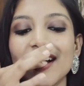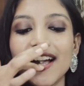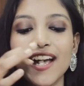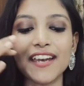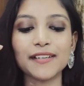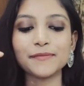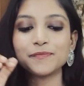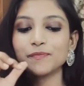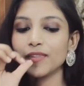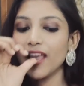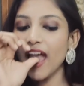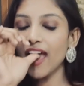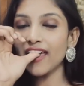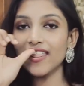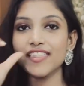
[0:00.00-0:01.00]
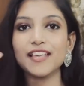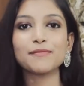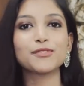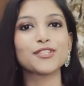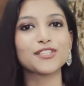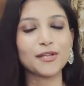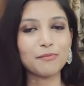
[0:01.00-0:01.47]
एंड ऐसे
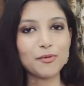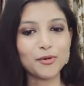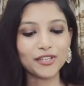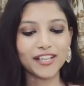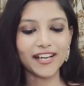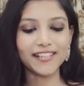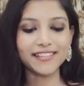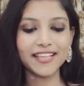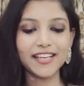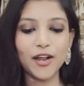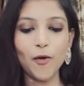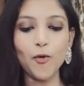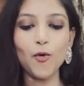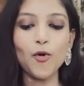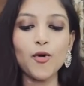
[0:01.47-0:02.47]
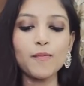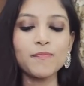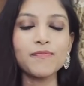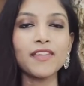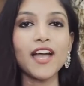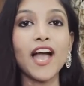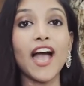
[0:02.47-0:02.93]
मुझे सपोर्ट करते रहो
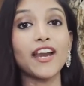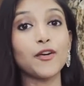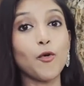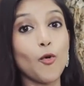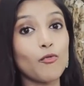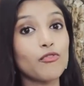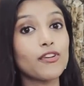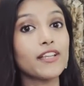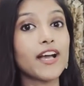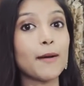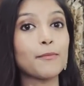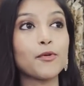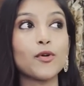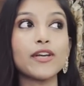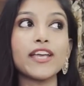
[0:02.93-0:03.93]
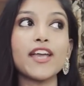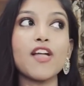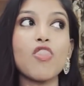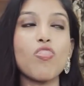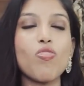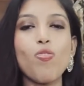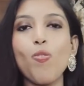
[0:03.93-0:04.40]
एंड होपफुली आपको
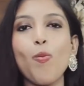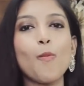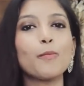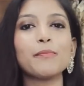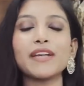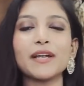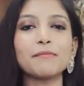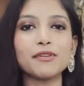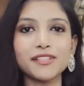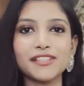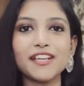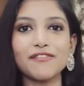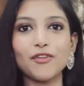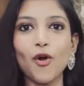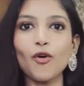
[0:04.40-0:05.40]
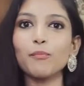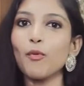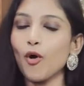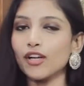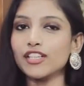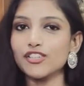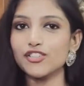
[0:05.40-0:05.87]
ये हम्म, मेरा बर्थडे ब्लॉग
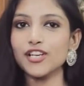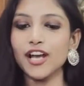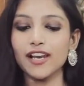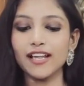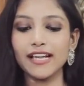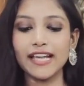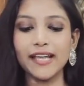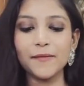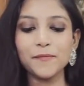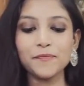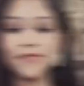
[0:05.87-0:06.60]
बहुत अच्छा लगे